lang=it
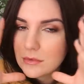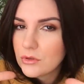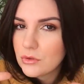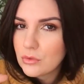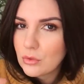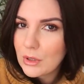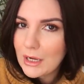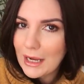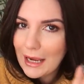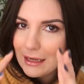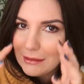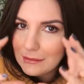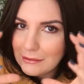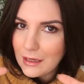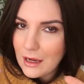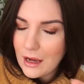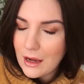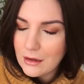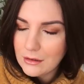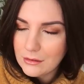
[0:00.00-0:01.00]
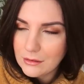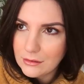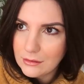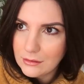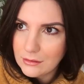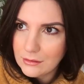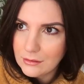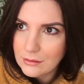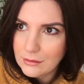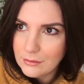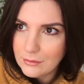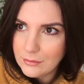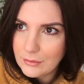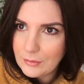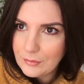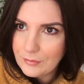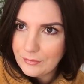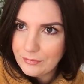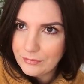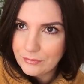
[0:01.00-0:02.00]
struccata
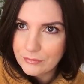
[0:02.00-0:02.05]
eh,